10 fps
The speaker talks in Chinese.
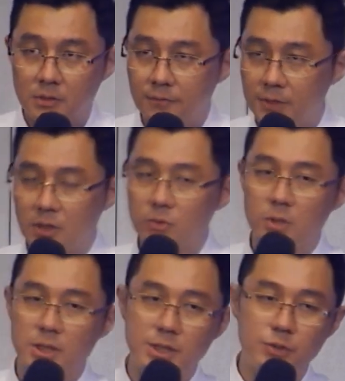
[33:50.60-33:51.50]
非常
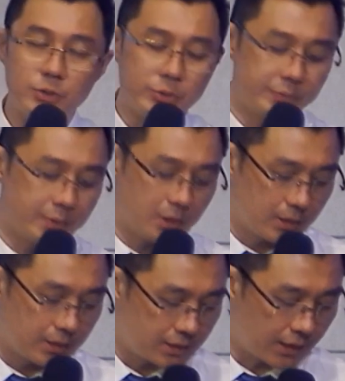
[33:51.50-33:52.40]
多的京句
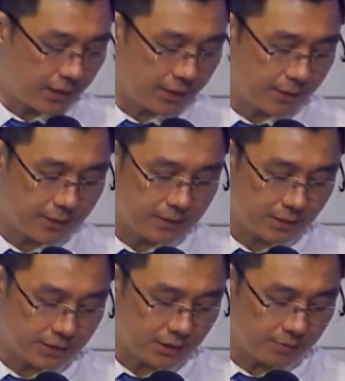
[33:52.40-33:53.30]
在
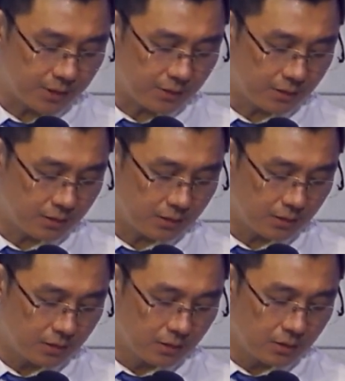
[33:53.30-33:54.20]
圣经里面
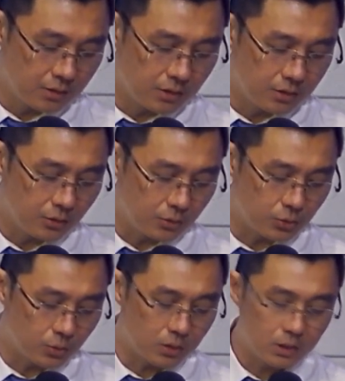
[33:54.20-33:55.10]
有
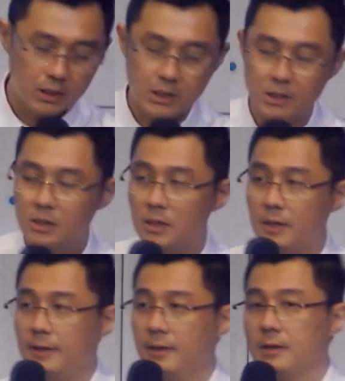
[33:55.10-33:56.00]
说，
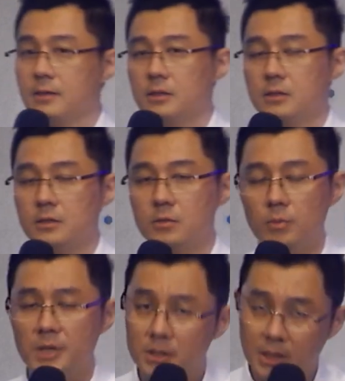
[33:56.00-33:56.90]
啊，我
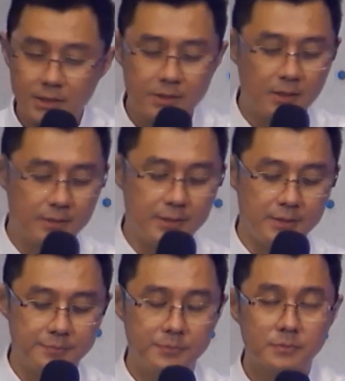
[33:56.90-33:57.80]
们要相信上帝。
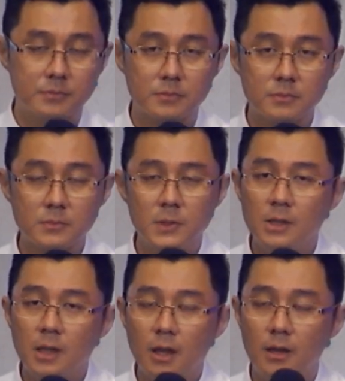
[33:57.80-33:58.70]

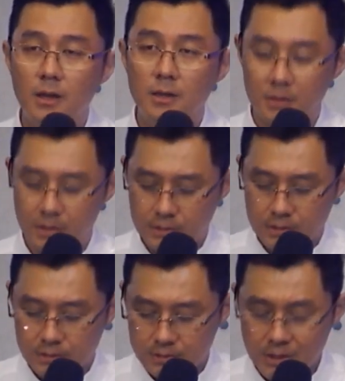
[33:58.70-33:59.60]
那
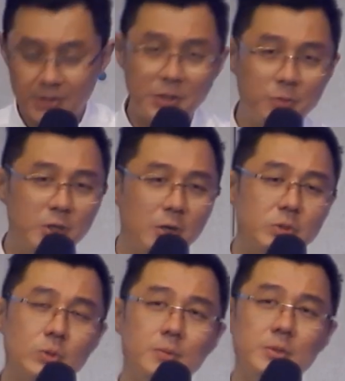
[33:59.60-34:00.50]
上帝有没有告
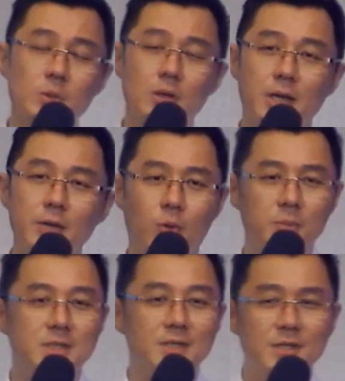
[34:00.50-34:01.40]
诉我们说，哎，我
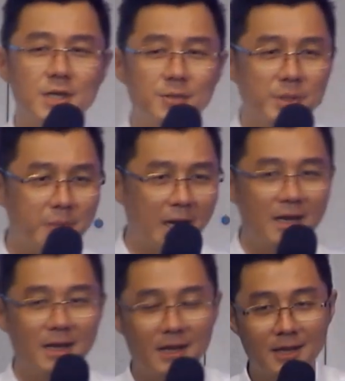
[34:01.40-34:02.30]
们几时可以明白嘞？